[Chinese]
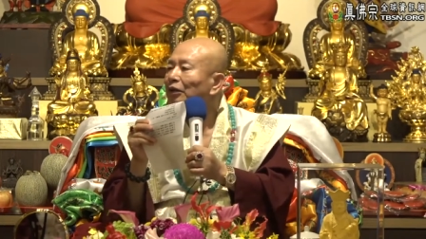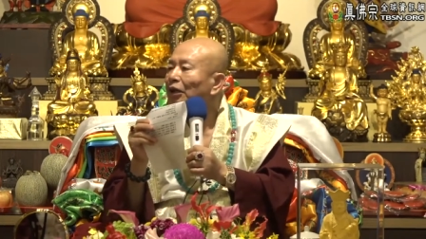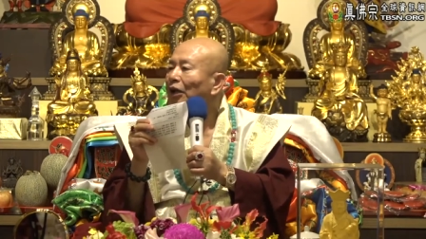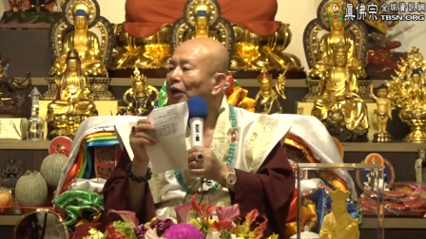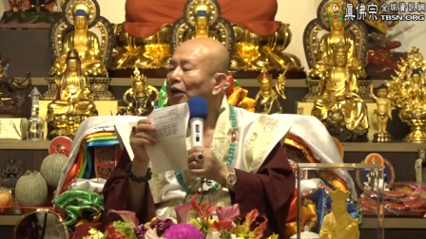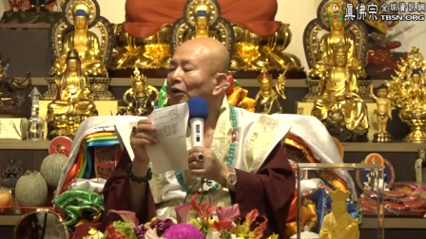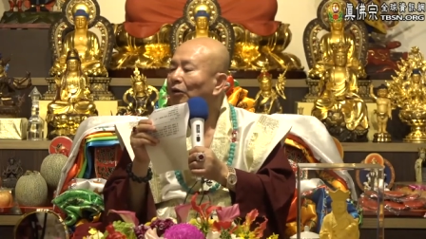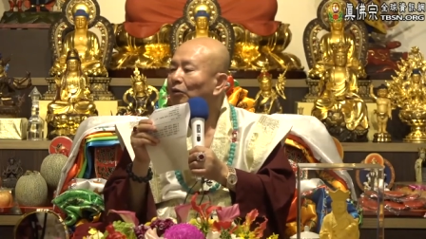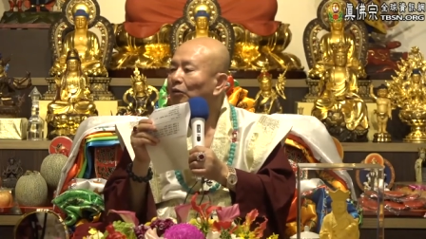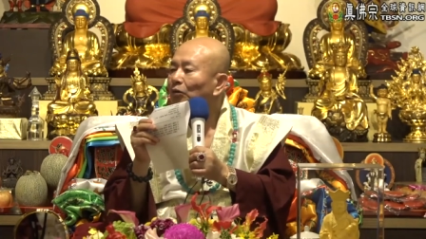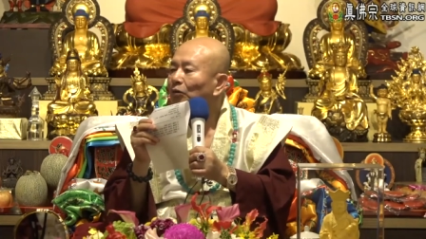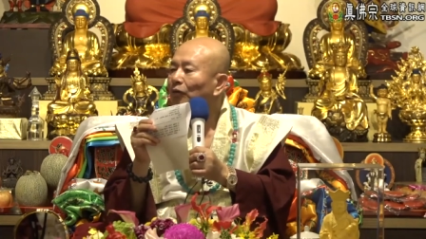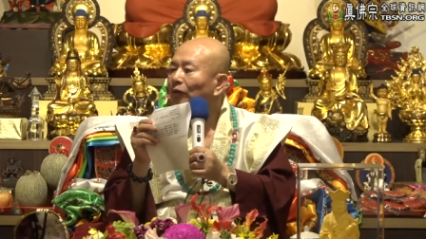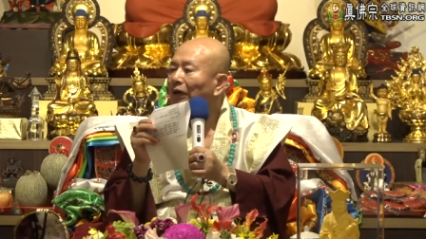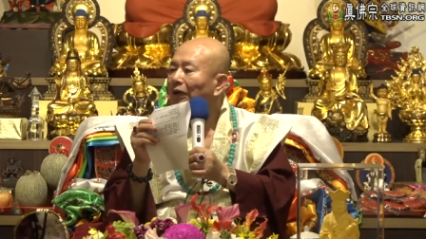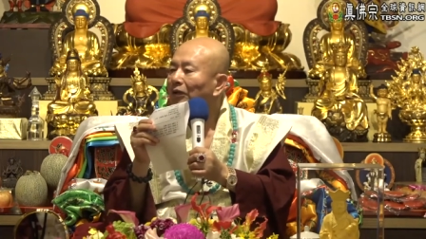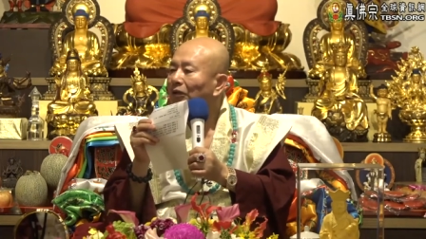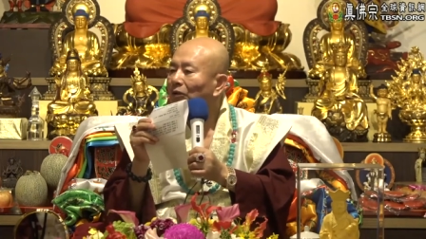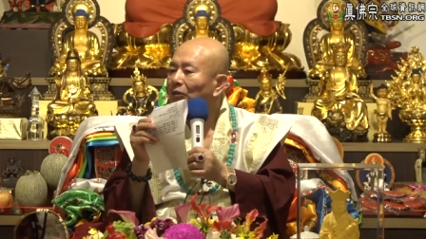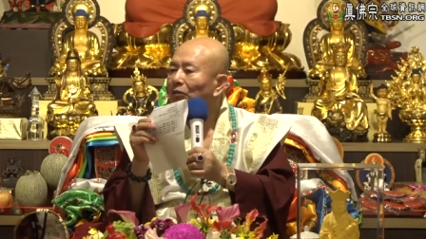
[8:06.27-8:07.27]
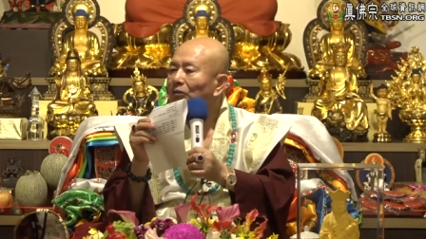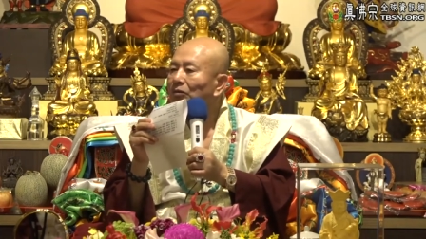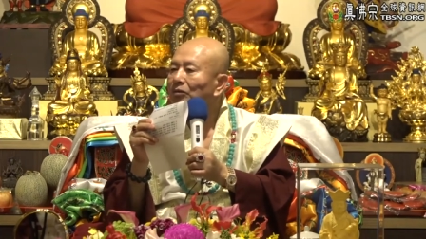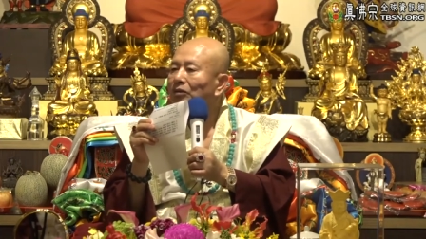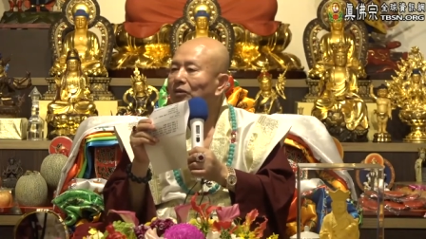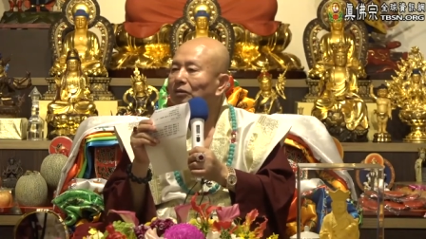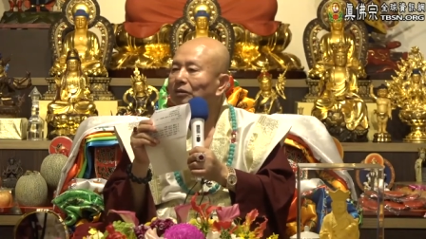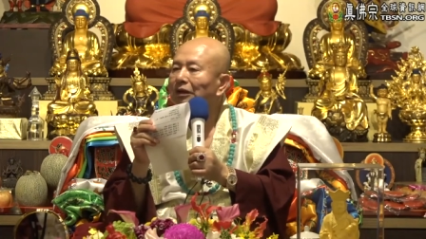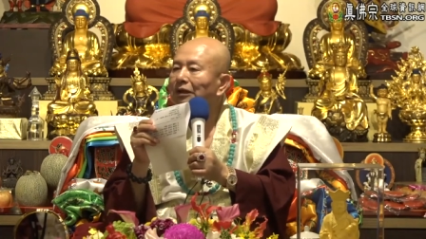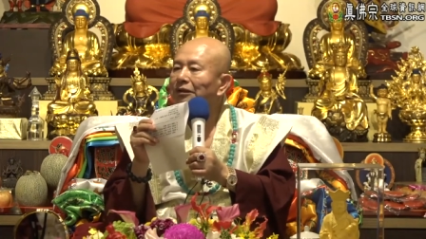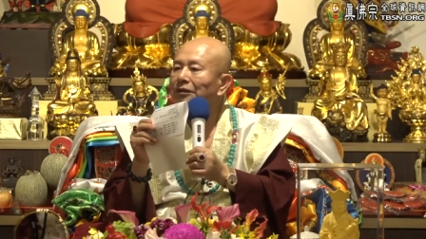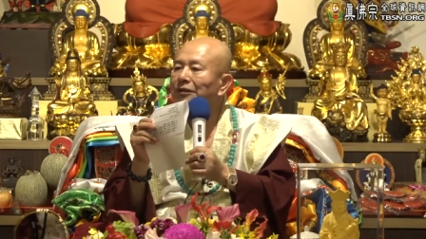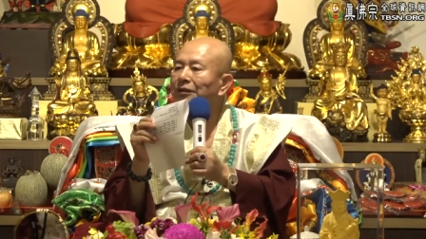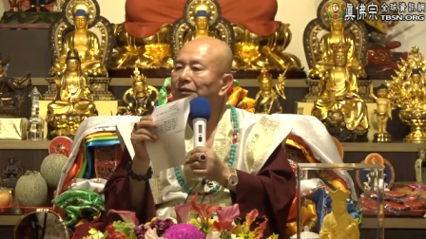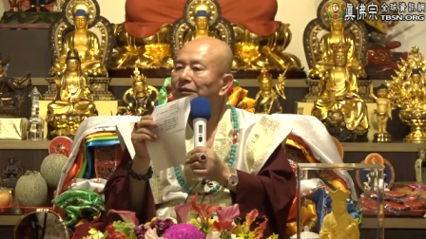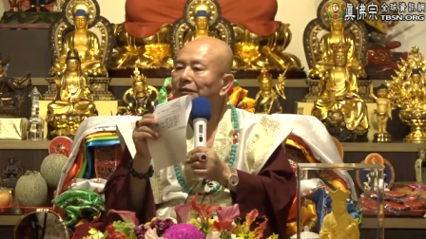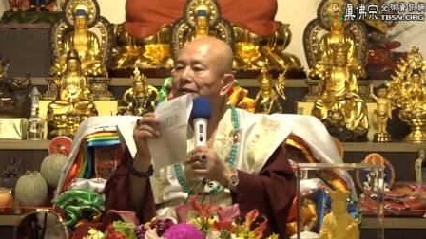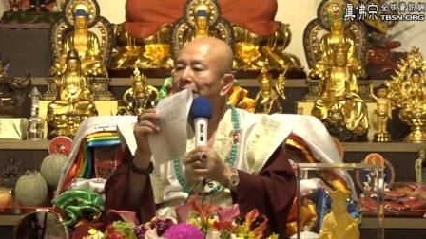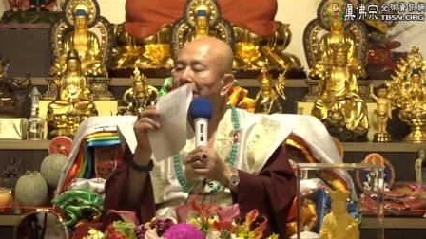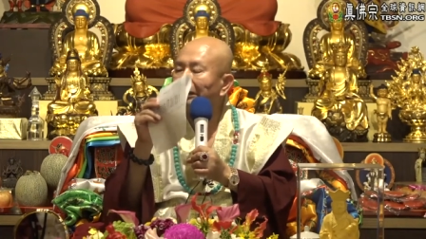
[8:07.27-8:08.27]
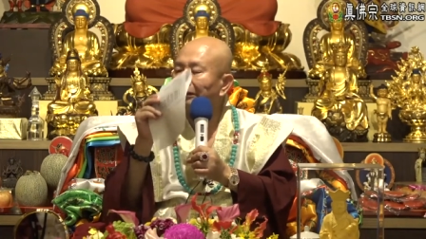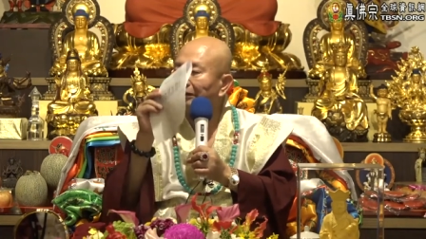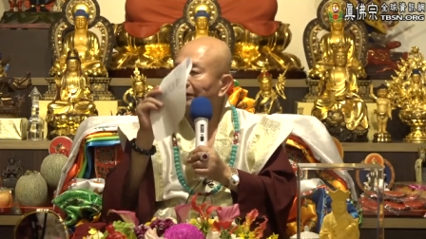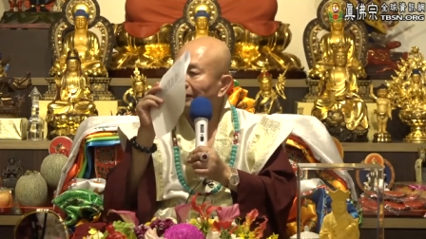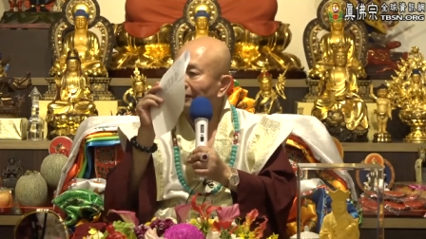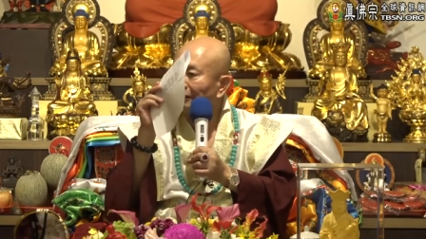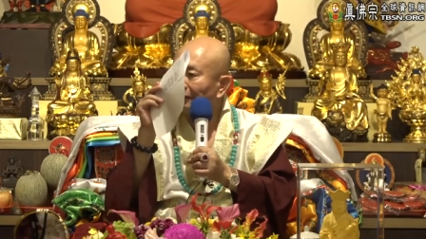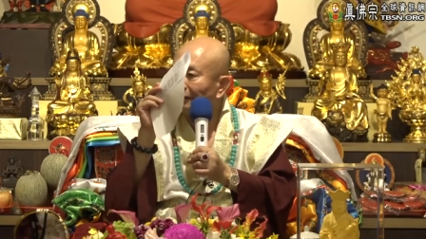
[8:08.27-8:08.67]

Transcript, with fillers: 啊，五方有五种颜色，在